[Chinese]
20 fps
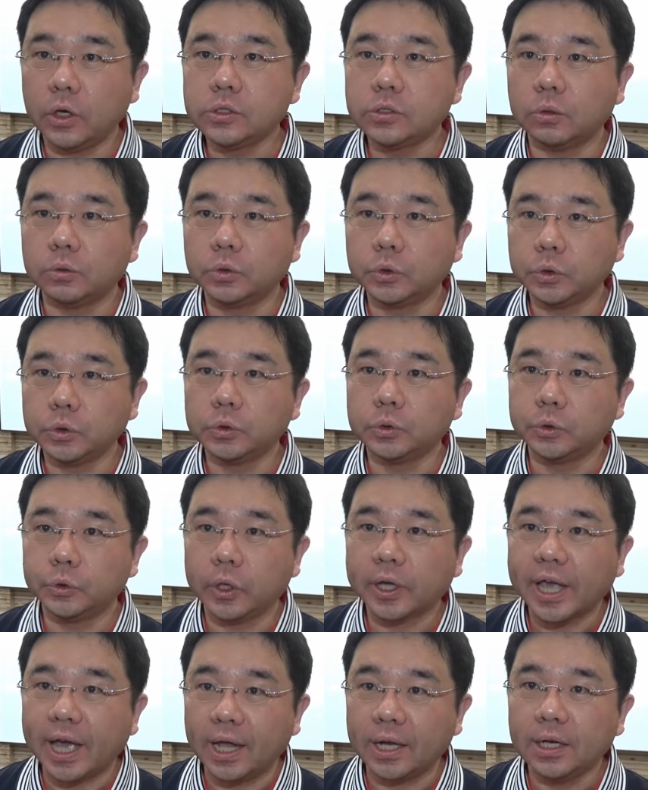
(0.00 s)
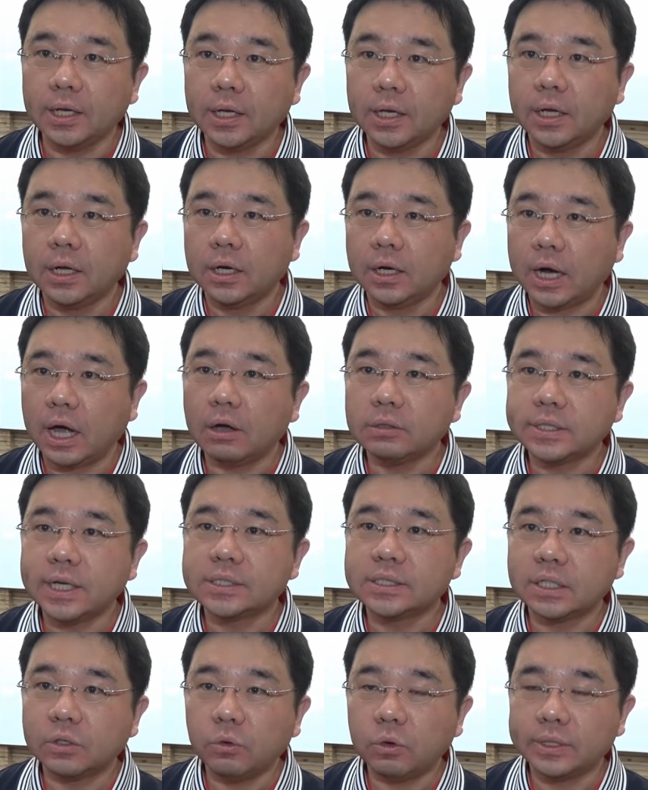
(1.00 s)
有一种拒绝感，然后
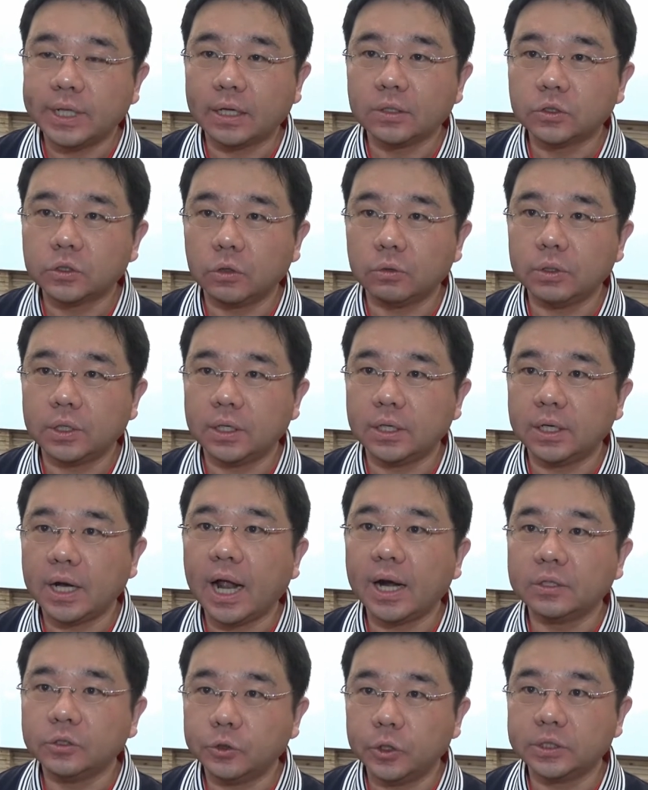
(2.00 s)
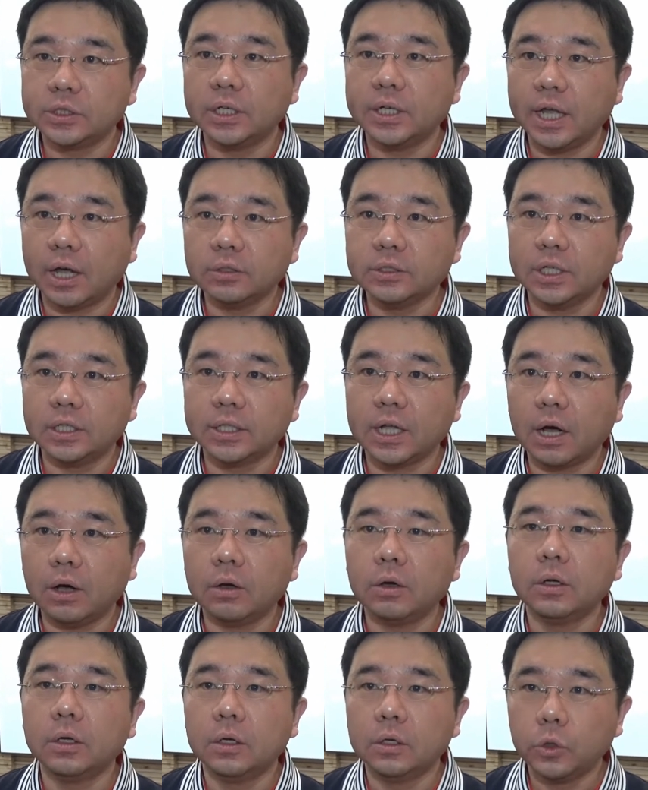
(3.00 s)
在生活当中呢，让学生了解
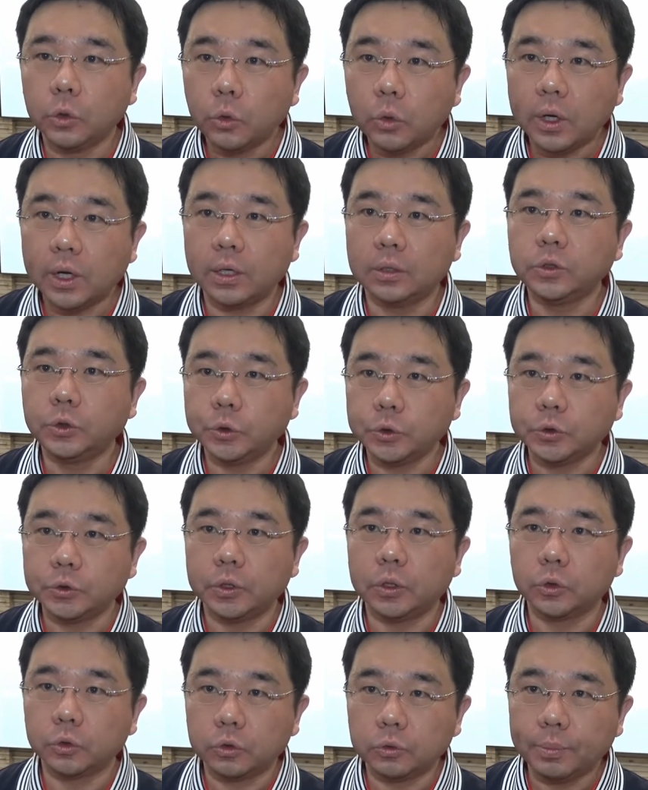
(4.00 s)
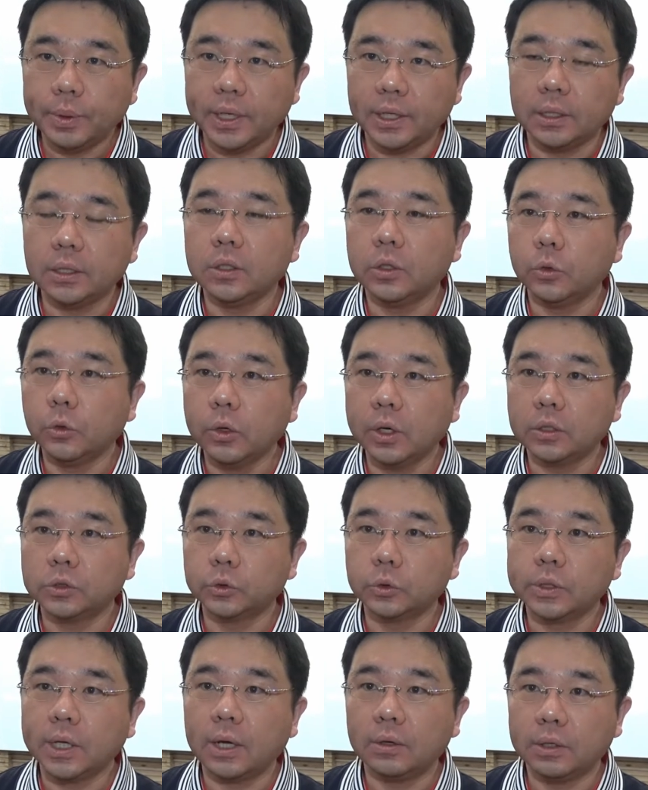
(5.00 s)
到如何拒绝毒品，如
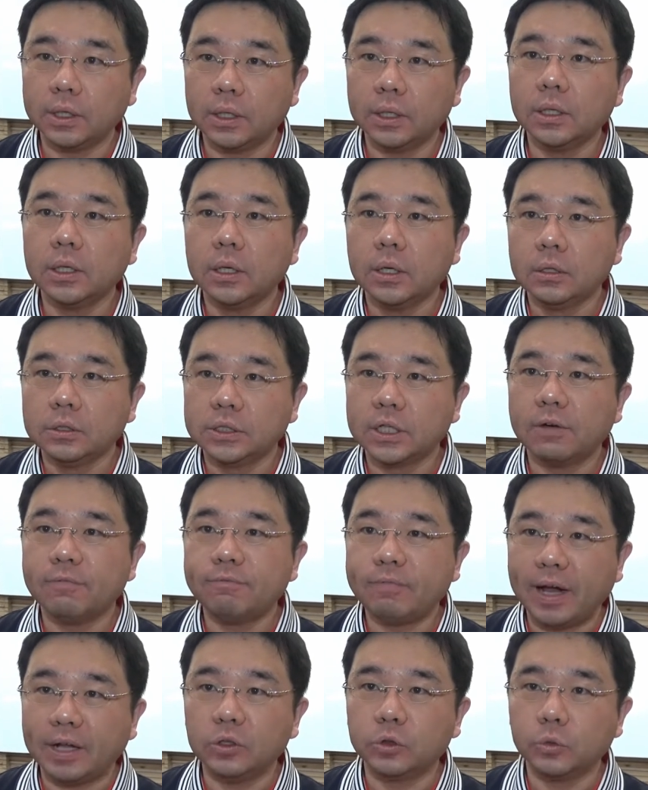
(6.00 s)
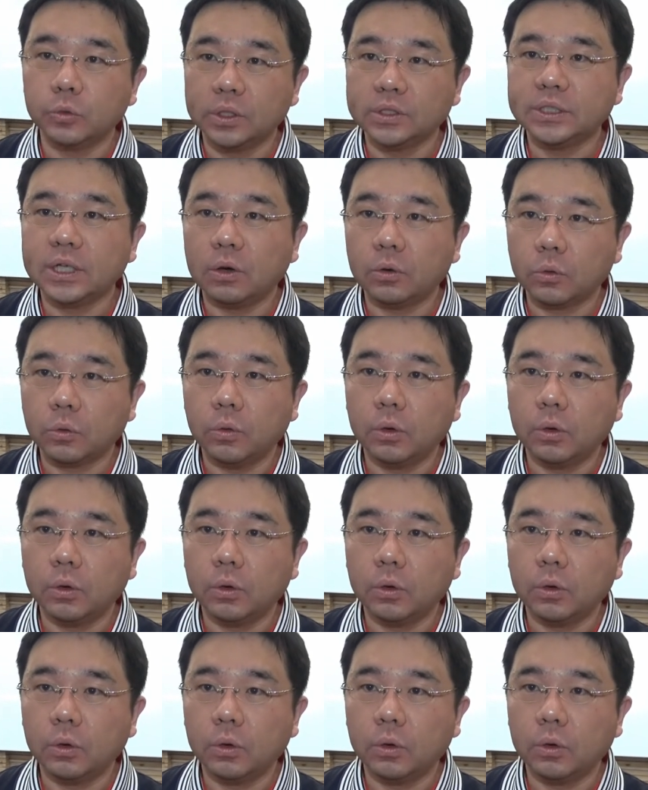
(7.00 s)
何做到呢这个反毒的效